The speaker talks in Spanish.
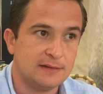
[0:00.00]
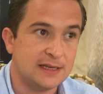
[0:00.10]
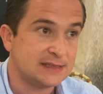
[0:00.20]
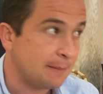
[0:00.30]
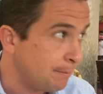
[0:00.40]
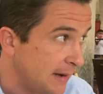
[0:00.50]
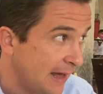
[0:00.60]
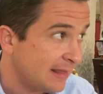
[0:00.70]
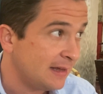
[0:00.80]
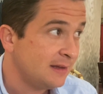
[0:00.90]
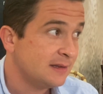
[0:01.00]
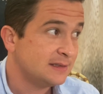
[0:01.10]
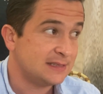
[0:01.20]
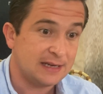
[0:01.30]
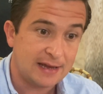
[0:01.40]
desempleada
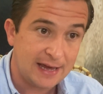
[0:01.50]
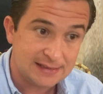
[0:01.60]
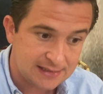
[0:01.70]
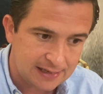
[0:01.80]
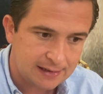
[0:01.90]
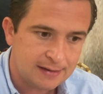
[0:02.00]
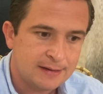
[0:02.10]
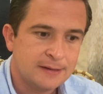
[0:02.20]
sin qué hacer,